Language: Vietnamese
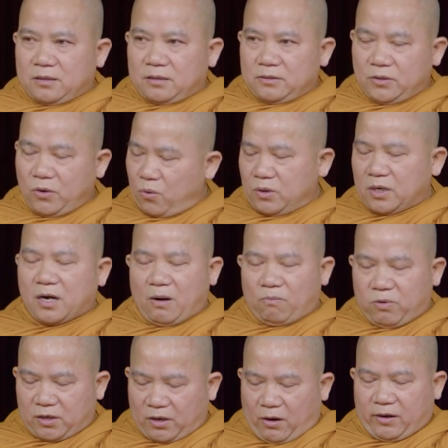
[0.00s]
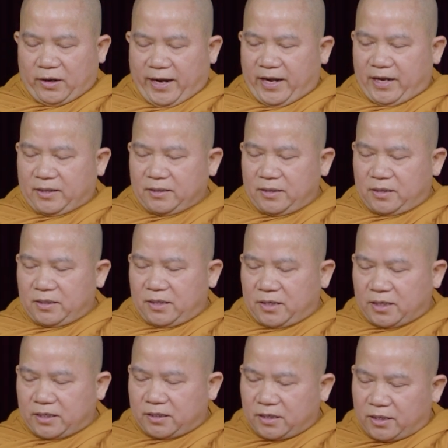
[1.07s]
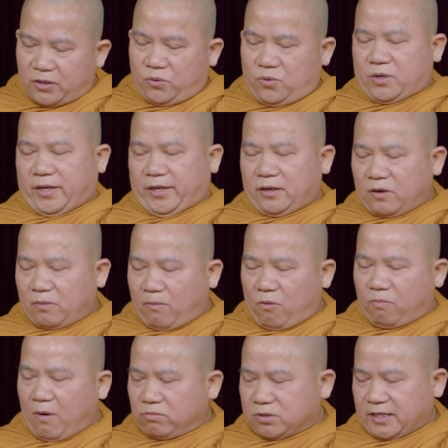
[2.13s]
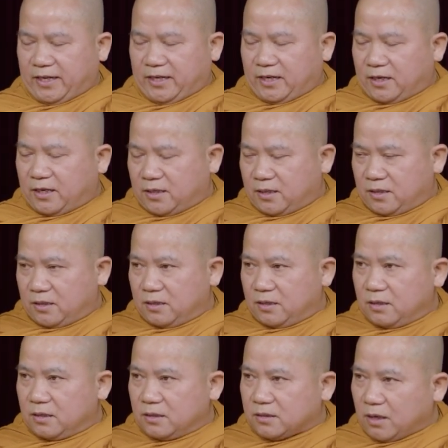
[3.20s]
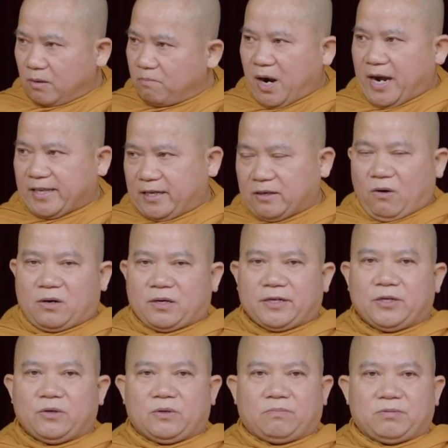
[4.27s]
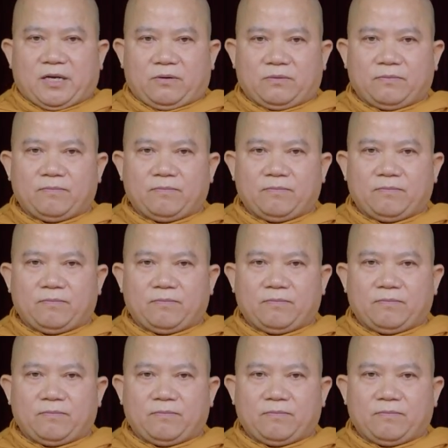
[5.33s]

dù nó không có rõ ràng nhưng những cái điều kiện của một bông sen trong ba giai đoạn này đều giống nhau